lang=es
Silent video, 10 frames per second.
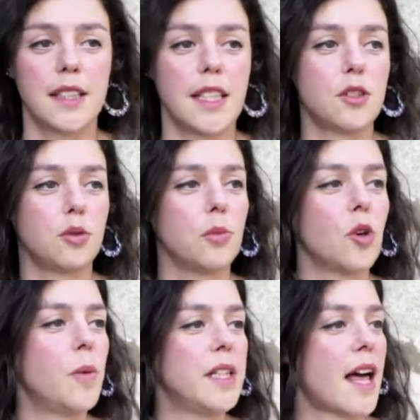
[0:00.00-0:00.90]
tienes tu
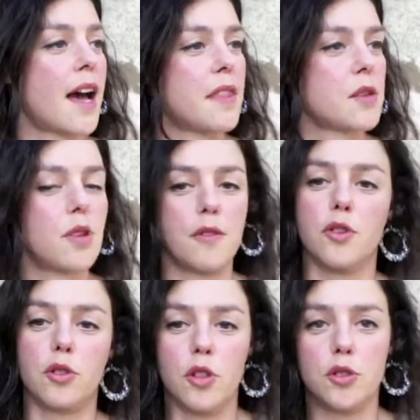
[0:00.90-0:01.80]
móvil, haces una foto,